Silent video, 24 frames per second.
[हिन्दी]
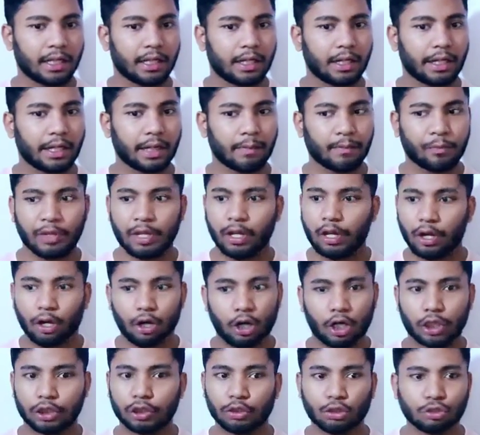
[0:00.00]
ठीक है
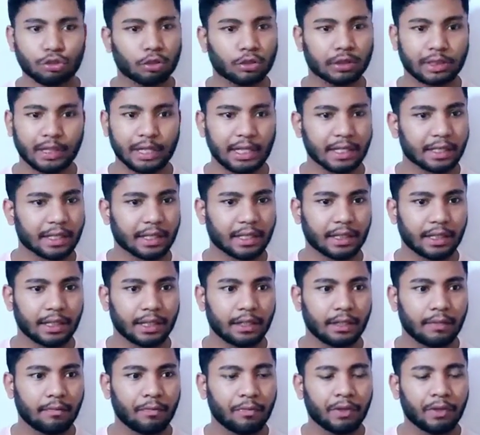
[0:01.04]
और तो कुछ होता नहीं इसके अंदर